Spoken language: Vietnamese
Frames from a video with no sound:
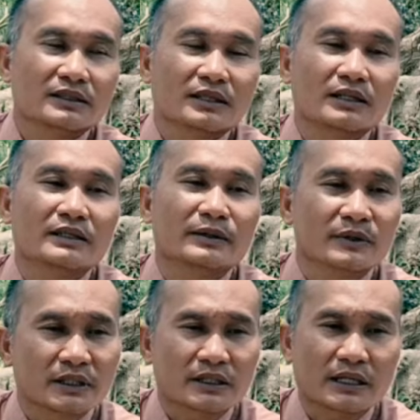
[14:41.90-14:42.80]
đó tìm
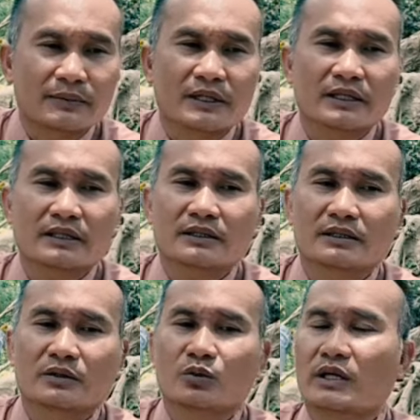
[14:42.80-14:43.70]
được thân thể mình đó
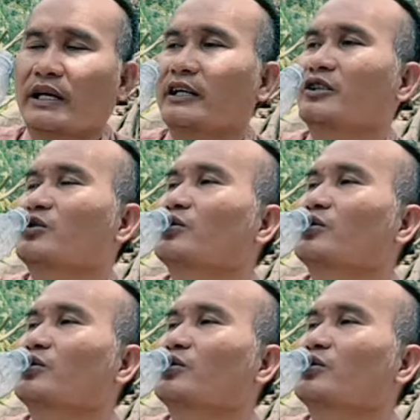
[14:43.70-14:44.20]
ngũ tạng